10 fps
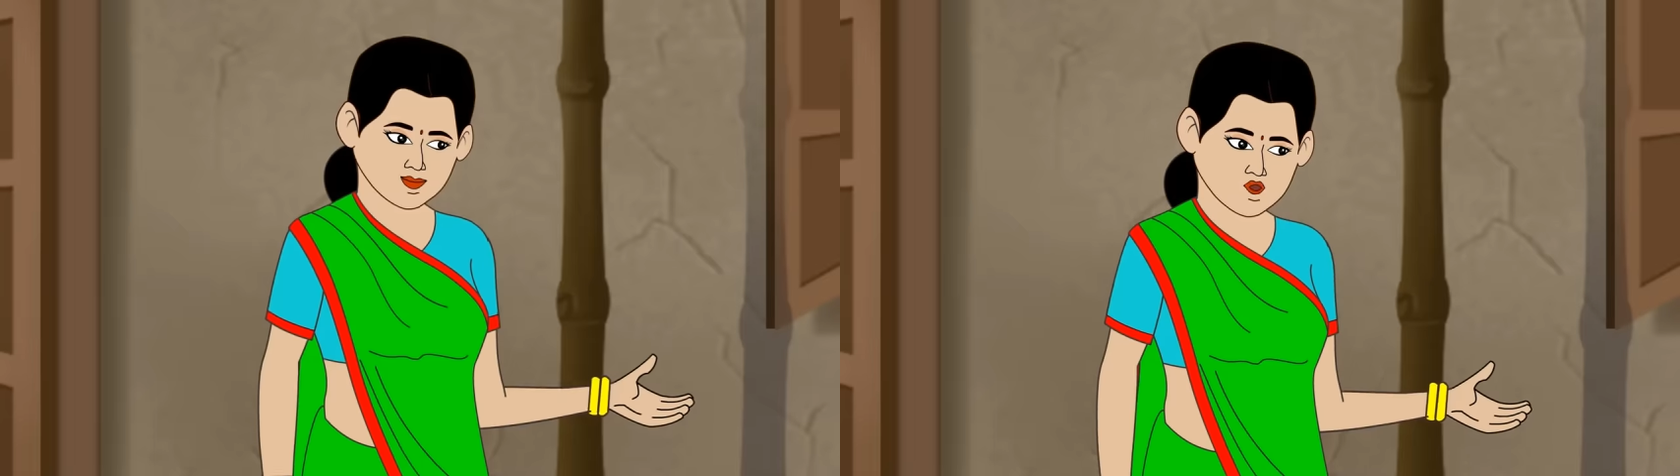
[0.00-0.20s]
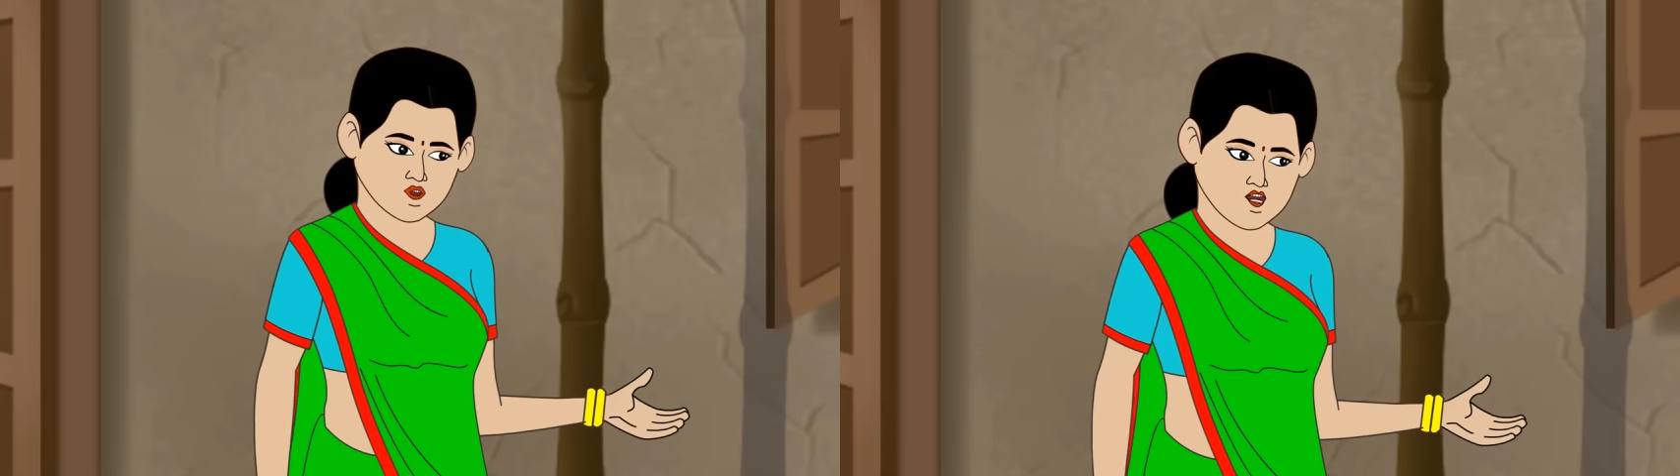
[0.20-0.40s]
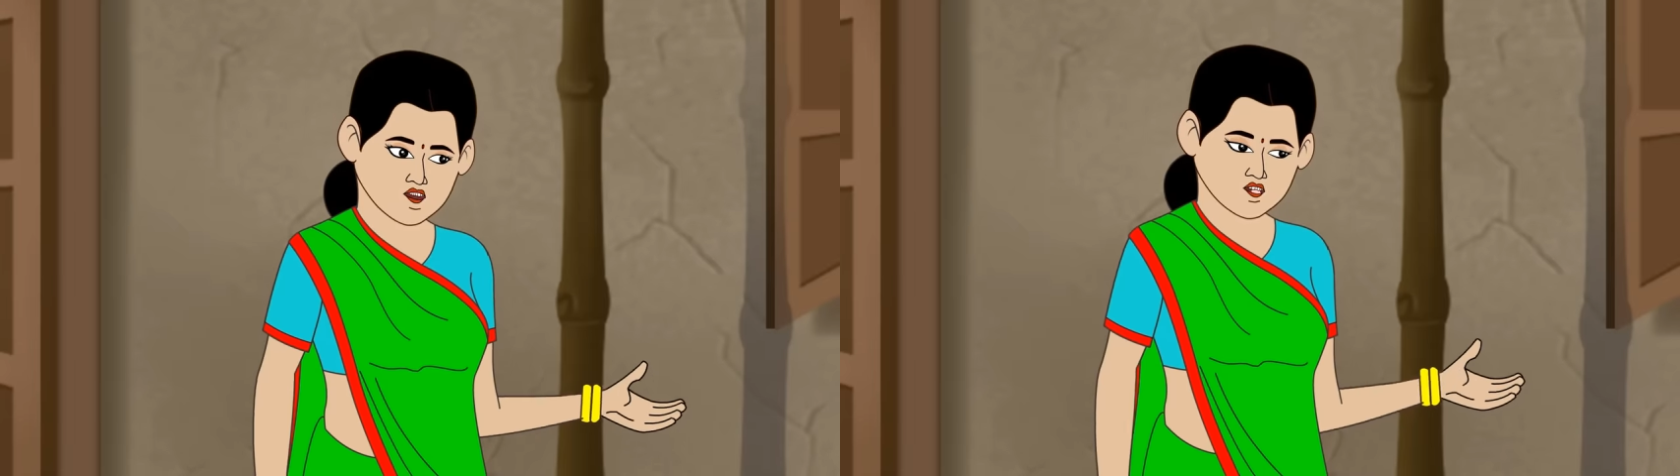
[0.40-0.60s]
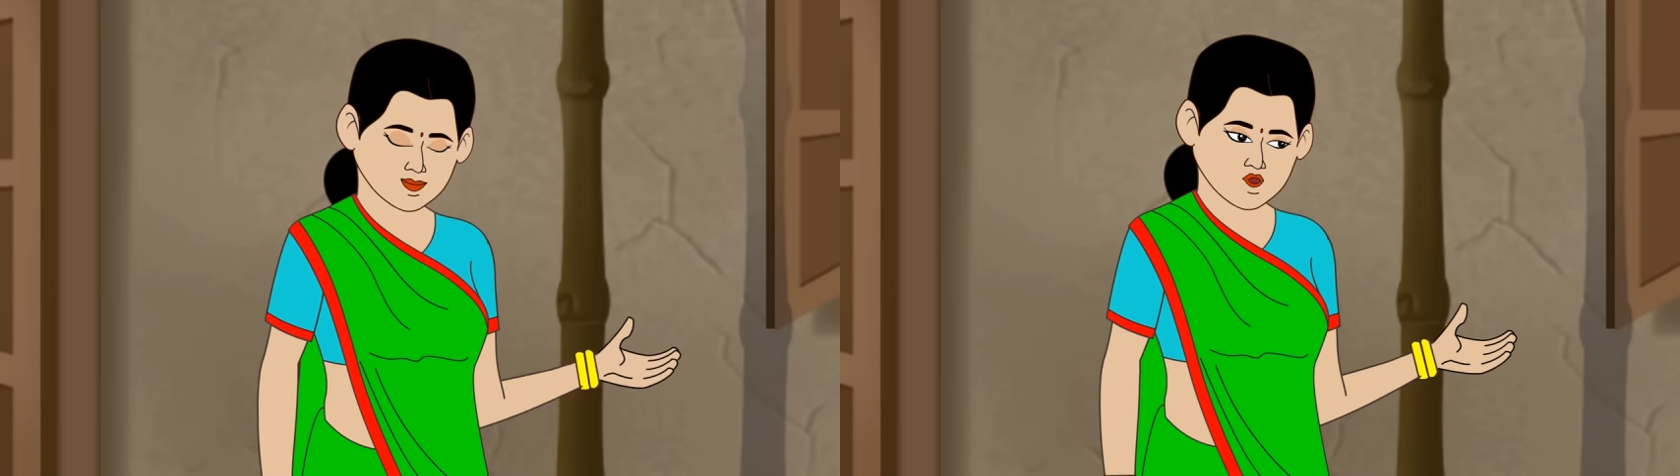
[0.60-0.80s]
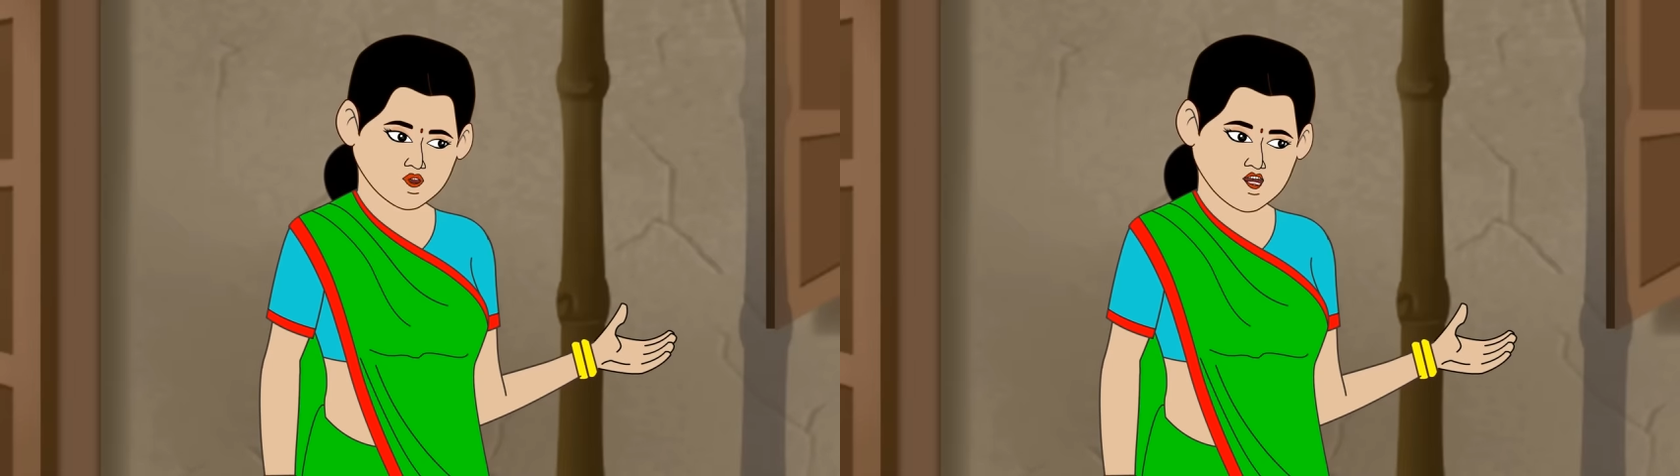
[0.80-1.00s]
আর
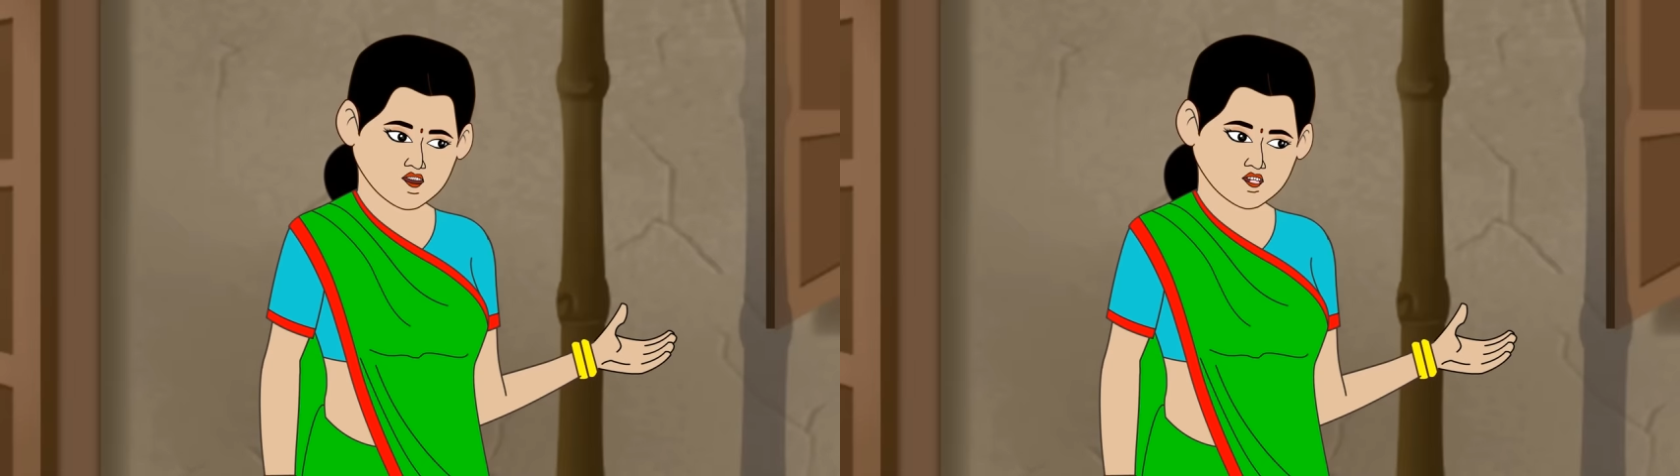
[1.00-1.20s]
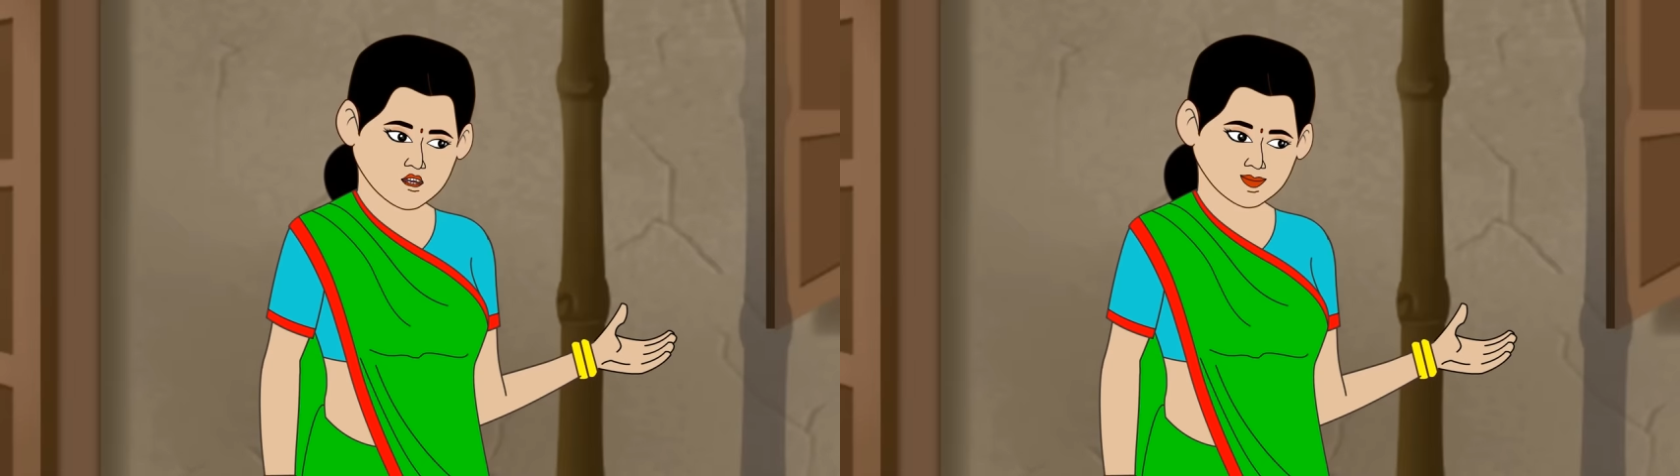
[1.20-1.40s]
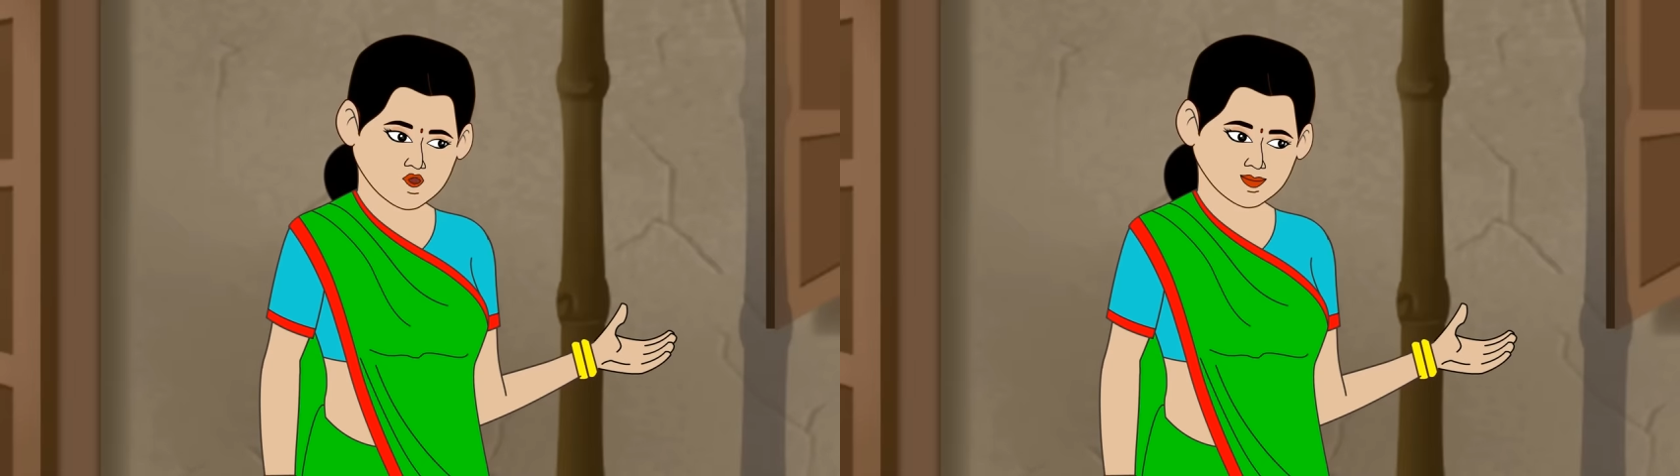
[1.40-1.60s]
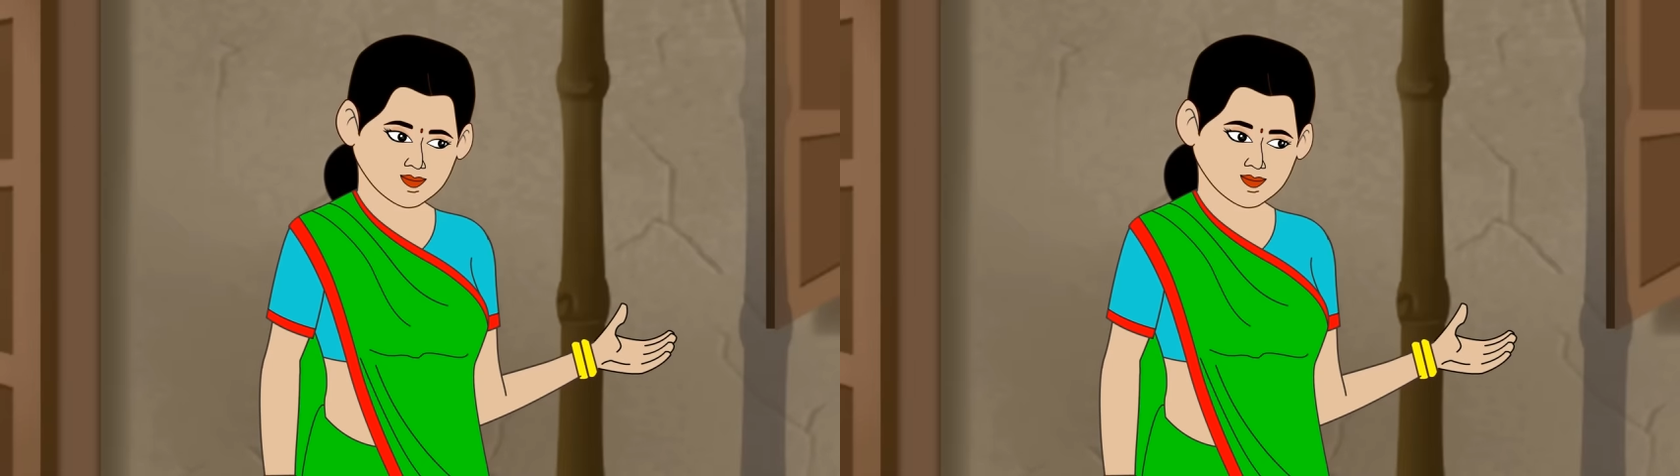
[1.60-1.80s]
সেজন্য এই পান্তা ভাত